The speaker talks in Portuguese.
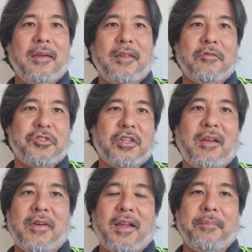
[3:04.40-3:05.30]
Então eu já
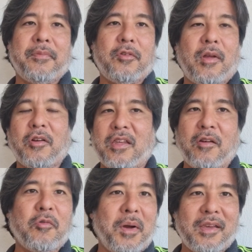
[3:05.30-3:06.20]
estava lá.
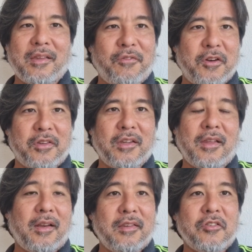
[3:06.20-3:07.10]
Alguma quinta-feira tem que
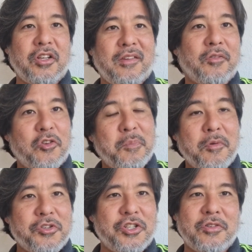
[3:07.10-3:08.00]
estar lá. Então já são dois
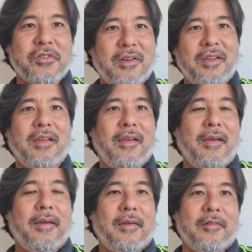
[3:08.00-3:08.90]
pontinhos ali
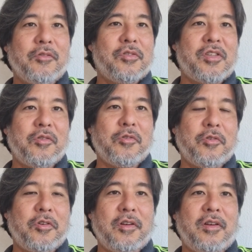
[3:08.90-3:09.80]
no
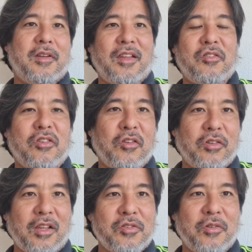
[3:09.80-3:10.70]
seu nas suas
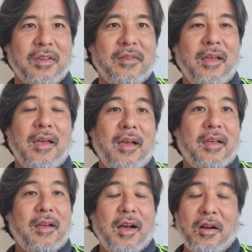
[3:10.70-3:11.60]
anotações.
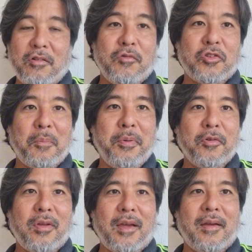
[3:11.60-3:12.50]
Ah, o outro
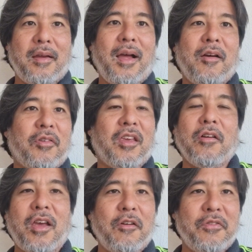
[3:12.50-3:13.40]
ponto é, ah, o que, que
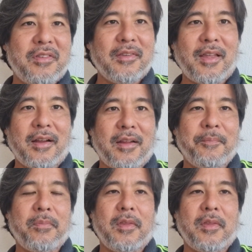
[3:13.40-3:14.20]
eu quero visitar, né?